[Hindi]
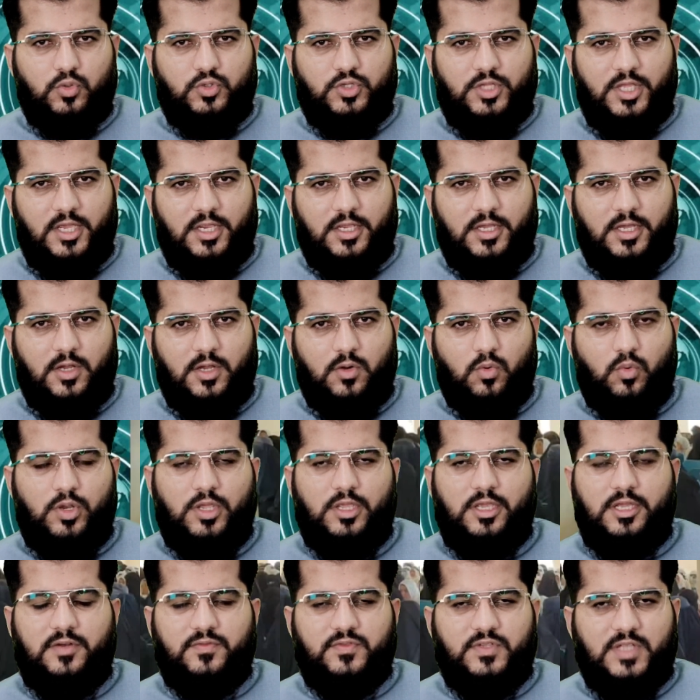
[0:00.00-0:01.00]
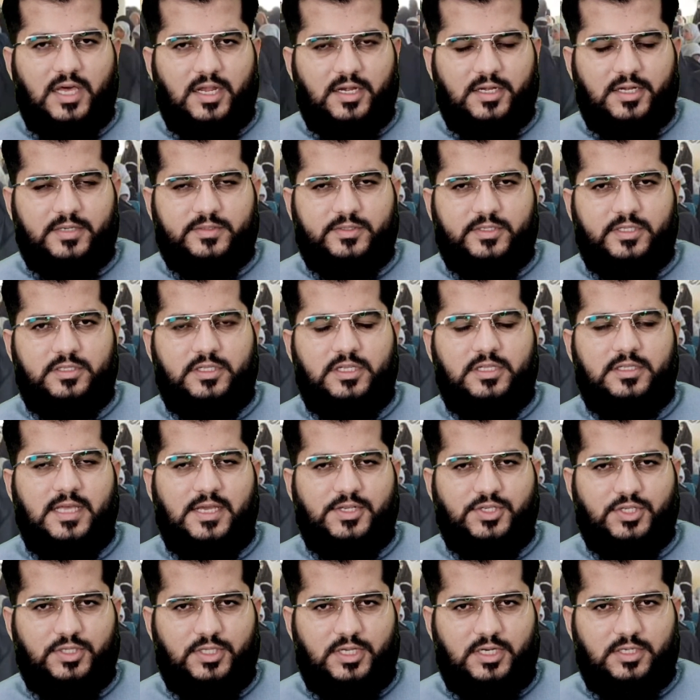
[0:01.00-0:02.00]
को देख कर उन्हें गिरफ्तार करती थी
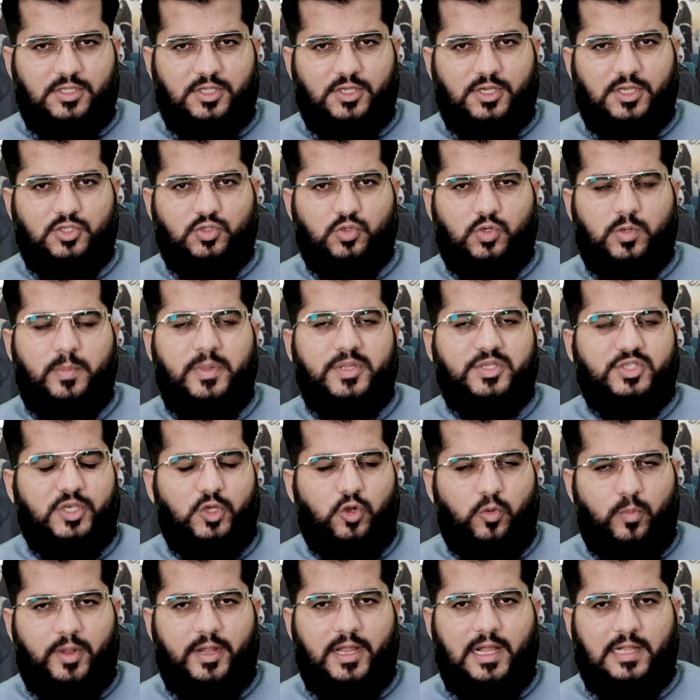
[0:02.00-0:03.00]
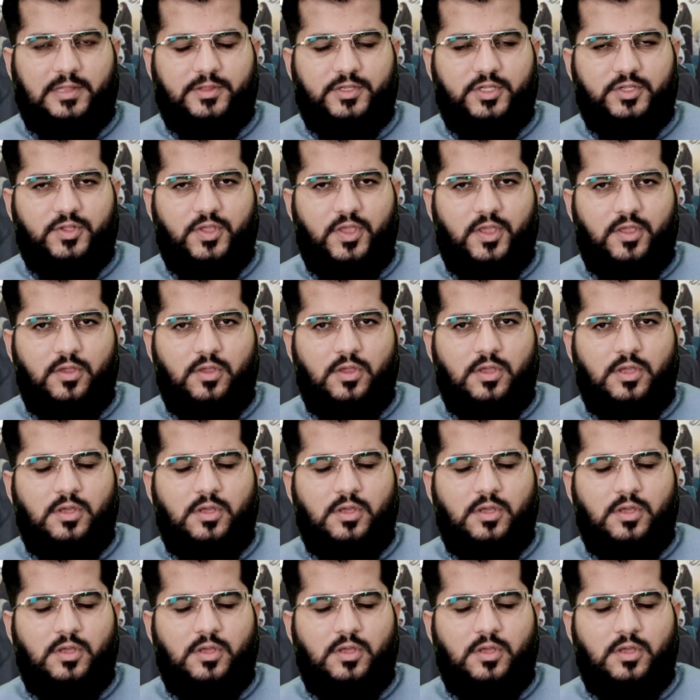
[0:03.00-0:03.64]
दहशत गर्दी के जुर्म में जेलों में डालती थी